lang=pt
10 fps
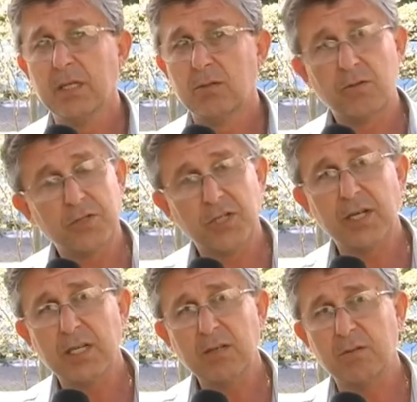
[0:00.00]
do Rio de
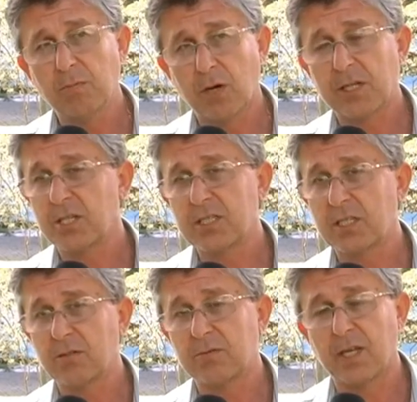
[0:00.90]
Janeiro, embora a gente
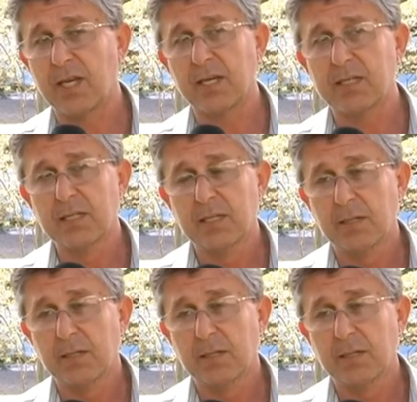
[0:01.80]
não tenha